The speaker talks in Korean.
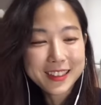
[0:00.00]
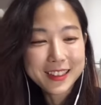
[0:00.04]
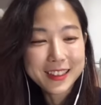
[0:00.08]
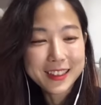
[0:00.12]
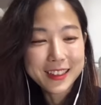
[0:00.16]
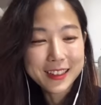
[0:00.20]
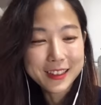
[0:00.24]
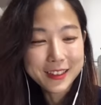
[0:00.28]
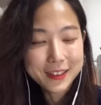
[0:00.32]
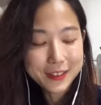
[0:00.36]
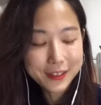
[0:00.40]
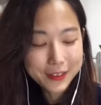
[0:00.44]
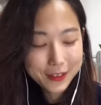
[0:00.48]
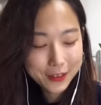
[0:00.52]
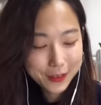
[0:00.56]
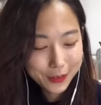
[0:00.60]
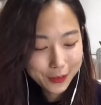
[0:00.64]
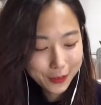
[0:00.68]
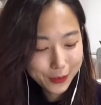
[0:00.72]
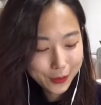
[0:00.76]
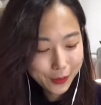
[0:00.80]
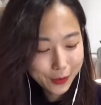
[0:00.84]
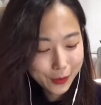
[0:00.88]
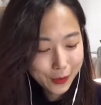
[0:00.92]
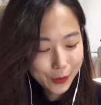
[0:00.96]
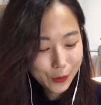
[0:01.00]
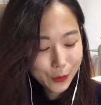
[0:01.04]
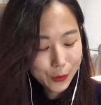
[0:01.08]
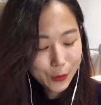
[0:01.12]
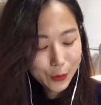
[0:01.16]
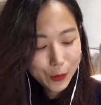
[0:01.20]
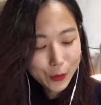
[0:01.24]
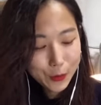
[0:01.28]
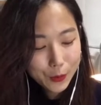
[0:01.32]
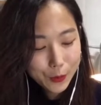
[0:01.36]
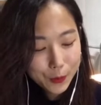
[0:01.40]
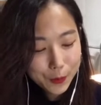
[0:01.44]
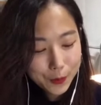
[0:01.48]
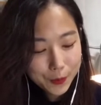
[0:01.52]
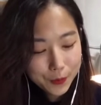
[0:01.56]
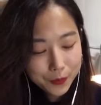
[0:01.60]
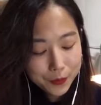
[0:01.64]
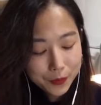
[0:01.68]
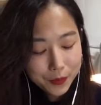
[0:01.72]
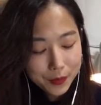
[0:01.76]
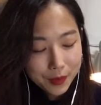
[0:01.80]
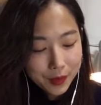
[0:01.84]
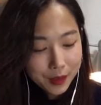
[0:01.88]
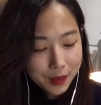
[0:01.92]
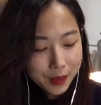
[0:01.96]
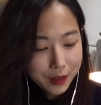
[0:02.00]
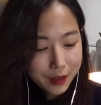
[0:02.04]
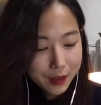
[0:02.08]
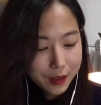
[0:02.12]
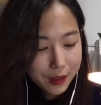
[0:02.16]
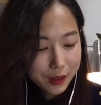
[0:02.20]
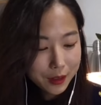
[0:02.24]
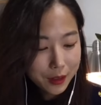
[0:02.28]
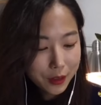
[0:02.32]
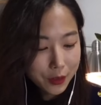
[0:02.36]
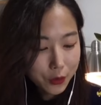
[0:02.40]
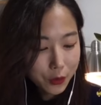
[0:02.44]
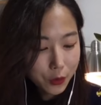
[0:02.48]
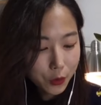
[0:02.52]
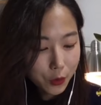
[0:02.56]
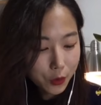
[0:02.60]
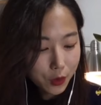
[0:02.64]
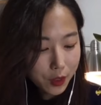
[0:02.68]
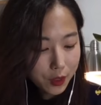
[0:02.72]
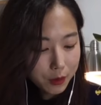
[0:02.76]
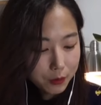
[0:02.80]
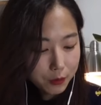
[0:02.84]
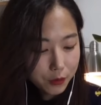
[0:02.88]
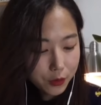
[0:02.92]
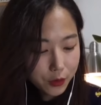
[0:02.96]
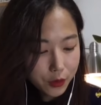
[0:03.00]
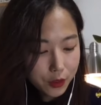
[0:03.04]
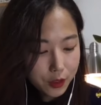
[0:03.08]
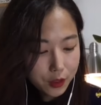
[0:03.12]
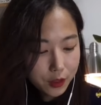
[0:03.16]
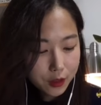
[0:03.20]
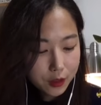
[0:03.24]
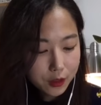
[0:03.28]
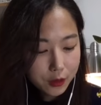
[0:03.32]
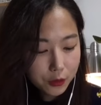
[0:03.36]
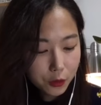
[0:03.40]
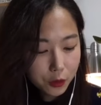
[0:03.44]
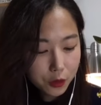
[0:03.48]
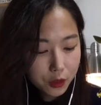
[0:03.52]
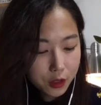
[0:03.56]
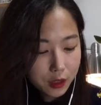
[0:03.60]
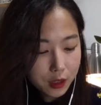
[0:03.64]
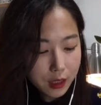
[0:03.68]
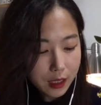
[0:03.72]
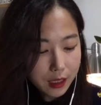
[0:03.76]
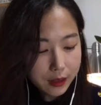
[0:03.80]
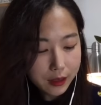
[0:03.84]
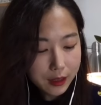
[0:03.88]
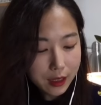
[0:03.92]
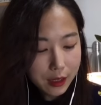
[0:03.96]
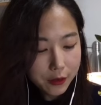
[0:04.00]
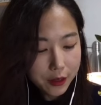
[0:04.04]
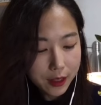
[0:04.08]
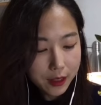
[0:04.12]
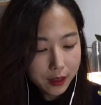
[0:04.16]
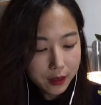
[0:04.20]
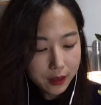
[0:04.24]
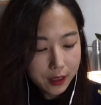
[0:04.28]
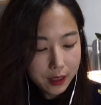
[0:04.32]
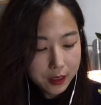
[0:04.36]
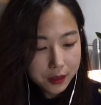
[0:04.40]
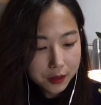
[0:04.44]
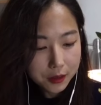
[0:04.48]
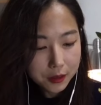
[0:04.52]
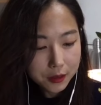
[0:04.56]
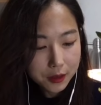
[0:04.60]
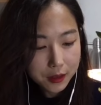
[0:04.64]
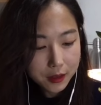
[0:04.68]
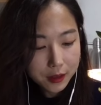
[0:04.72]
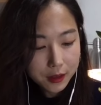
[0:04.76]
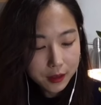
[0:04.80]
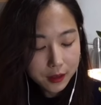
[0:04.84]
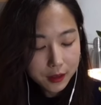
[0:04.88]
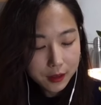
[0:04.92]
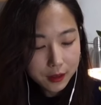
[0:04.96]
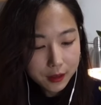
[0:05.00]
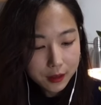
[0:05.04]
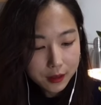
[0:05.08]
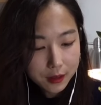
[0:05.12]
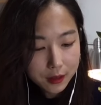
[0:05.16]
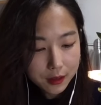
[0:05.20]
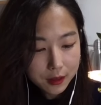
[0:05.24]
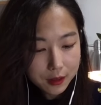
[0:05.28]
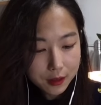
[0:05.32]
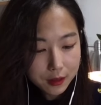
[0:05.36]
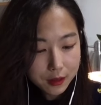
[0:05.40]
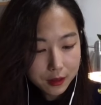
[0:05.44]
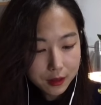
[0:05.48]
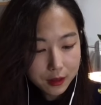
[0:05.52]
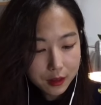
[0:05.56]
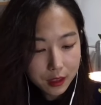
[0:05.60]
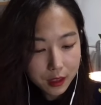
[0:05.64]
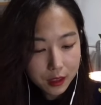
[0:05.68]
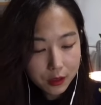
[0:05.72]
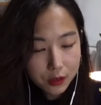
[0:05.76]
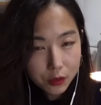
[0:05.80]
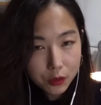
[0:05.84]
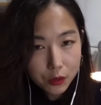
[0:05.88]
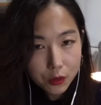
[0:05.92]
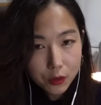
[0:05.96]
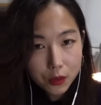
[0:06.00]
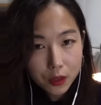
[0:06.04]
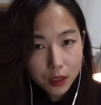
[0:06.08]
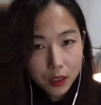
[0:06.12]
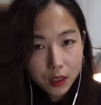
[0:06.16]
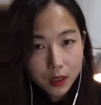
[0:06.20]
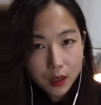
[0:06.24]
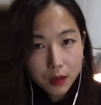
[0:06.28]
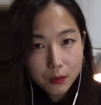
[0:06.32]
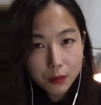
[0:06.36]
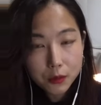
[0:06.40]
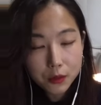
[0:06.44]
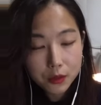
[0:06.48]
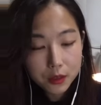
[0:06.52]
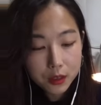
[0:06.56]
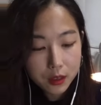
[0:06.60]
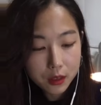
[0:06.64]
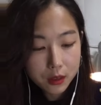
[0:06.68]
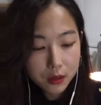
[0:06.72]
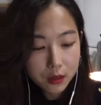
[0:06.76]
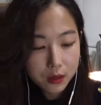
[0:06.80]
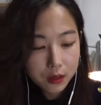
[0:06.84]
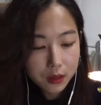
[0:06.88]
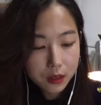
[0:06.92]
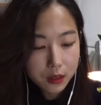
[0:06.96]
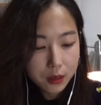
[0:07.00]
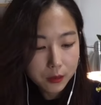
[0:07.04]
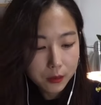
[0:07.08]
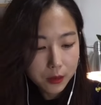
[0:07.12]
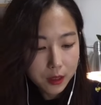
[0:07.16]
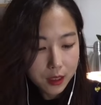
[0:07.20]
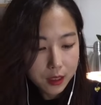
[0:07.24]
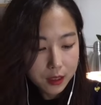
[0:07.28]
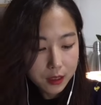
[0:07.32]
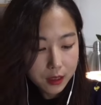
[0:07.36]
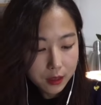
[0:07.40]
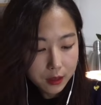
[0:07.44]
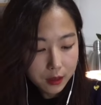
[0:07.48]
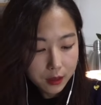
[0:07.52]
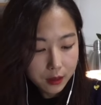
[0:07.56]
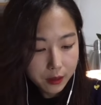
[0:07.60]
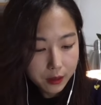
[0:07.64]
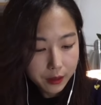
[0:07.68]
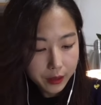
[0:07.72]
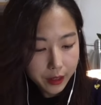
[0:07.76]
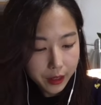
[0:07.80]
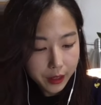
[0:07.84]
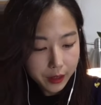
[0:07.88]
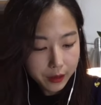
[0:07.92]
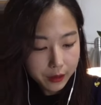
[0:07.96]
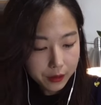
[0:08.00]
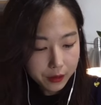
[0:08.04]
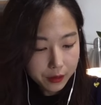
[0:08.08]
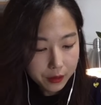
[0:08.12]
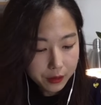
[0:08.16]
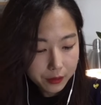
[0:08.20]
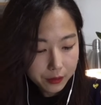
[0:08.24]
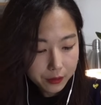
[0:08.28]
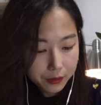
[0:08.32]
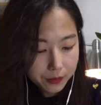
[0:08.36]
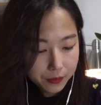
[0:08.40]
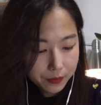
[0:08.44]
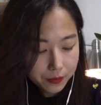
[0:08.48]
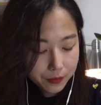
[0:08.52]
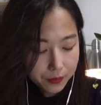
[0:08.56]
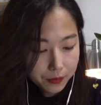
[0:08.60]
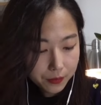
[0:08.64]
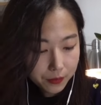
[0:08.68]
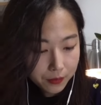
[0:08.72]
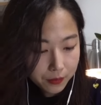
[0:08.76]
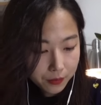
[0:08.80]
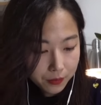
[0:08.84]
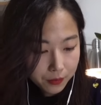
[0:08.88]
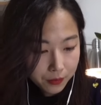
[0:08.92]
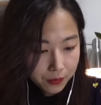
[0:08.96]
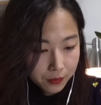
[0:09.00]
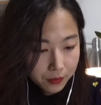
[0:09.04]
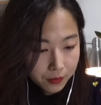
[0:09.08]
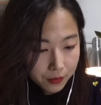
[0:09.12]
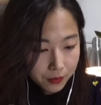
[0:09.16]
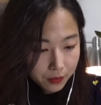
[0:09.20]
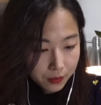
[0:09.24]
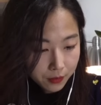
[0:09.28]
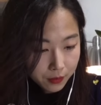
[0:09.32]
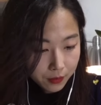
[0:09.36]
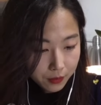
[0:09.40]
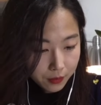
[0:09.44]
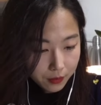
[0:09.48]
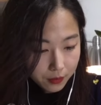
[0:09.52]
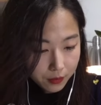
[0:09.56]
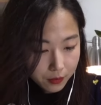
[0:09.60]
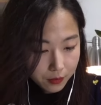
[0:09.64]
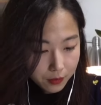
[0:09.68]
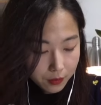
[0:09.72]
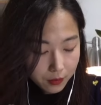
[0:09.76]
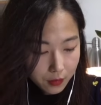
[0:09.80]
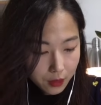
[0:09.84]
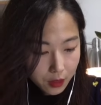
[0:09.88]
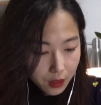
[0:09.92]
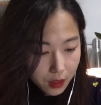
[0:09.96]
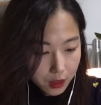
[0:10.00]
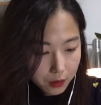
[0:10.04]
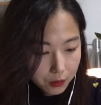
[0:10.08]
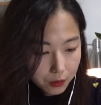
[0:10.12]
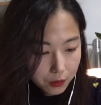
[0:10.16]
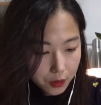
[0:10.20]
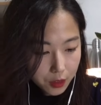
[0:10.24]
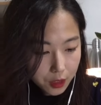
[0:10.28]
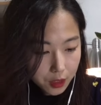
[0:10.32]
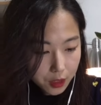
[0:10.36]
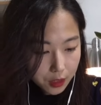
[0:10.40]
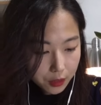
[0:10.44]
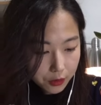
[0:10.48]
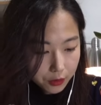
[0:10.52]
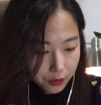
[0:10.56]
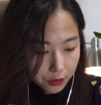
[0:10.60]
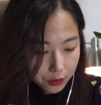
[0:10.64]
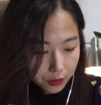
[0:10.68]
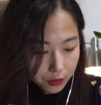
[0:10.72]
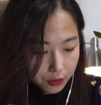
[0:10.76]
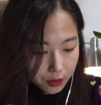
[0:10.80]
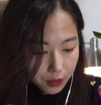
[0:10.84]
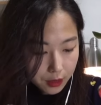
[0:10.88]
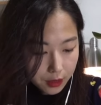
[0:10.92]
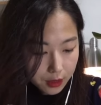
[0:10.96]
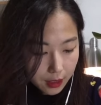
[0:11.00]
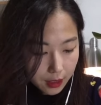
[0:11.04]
네, 이런 것도 있고. 그리고 또 한 분은 오늘 갔다 왔는데 저는 음, 제 스토리에 보셨으면 아실 거예요. 음, 김시훈